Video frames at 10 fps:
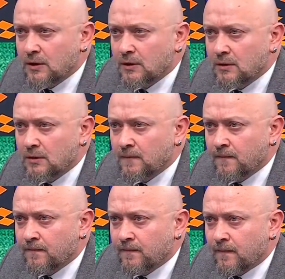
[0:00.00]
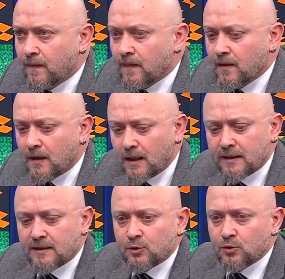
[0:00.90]
yüzünden. Ya
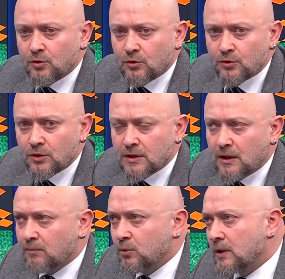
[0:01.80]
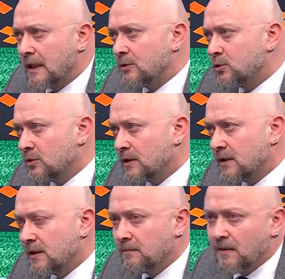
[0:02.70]
herkes şunu konuşuyor. İşte Abdülkadir çok
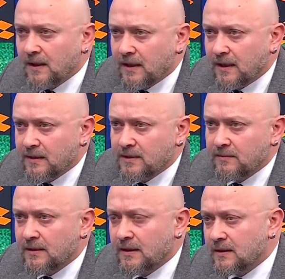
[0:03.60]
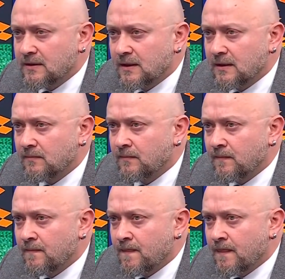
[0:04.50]
yetenekli. Bana ne kardeşim yetenekliyse dedim.
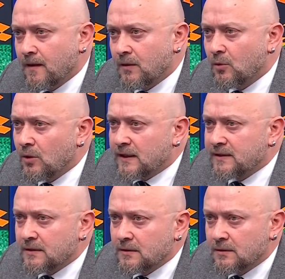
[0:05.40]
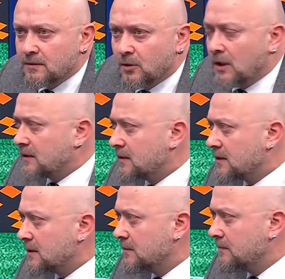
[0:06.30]
Gol atsın, gol
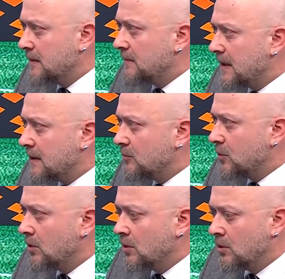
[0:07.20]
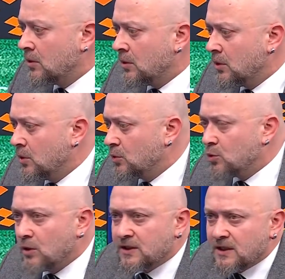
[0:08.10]
attırsın. Benim derdim bu.
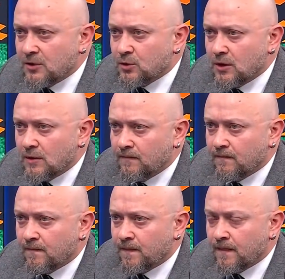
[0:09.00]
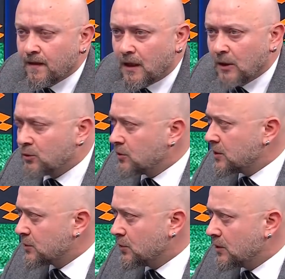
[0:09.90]
Cüneyt Sen'e söyledim. Aykut
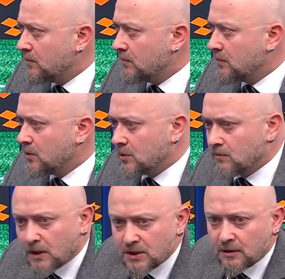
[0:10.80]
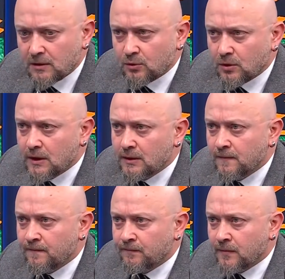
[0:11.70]
Tunç'a söyledim. Maç anlatıyorlar.
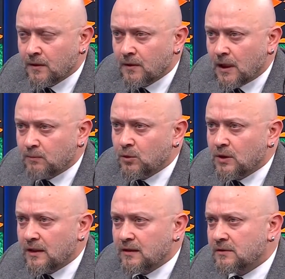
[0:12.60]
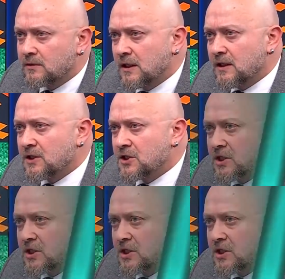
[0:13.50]
Abdülkadir 7